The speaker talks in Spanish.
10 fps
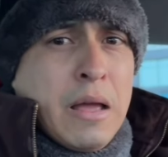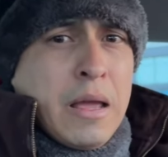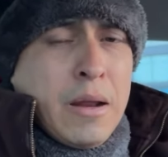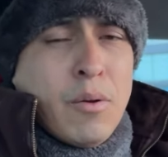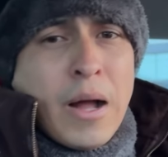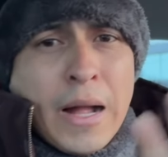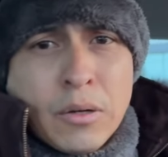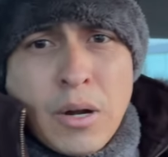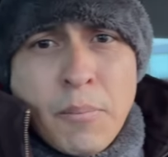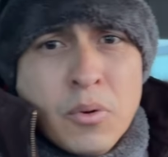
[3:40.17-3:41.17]
eh, los
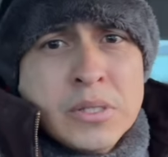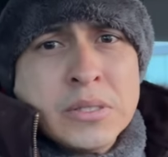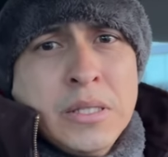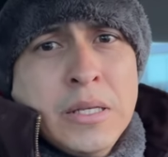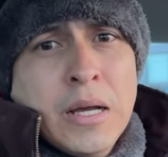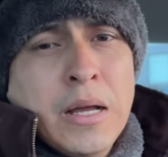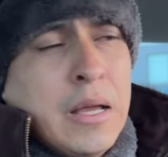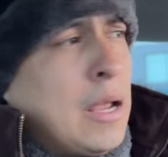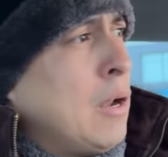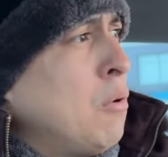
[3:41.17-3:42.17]
agarró la policía, en